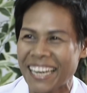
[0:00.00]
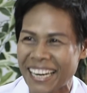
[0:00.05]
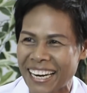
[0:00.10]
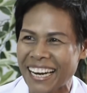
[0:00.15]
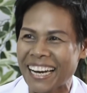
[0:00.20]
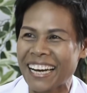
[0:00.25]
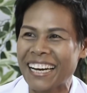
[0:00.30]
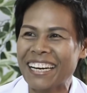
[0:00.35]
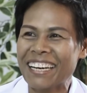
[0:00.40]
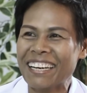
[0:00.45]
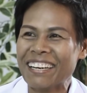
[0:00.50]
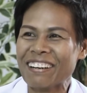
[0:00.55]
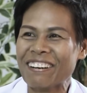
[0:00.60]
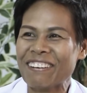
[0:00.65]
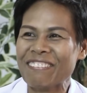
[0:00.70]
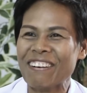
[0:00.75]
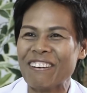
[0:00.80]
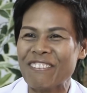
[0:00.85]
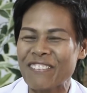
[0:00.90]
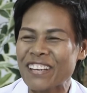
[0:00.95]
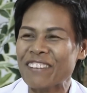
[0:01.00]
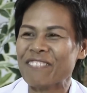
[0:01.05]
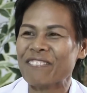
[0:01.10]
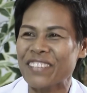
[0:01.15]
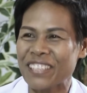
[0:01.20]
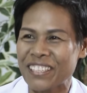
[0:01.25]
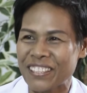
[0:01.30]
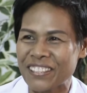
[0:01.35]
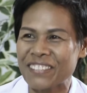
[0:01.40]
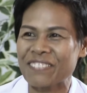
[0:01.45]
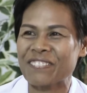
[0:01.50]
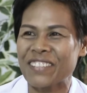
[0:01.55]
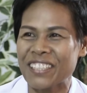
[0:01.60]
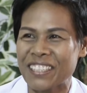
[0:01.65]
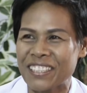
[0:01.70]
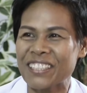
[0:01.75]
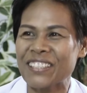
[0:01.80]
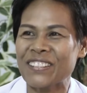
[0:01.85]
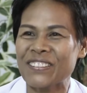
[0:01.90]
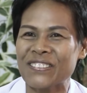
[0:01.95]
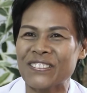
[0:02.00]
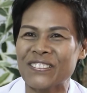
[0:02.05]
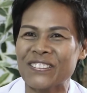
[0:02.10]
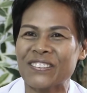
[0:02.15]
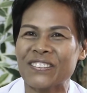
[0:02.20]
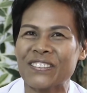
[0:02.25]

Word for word: ค่ะก็มาเว้นปีปีที่หนู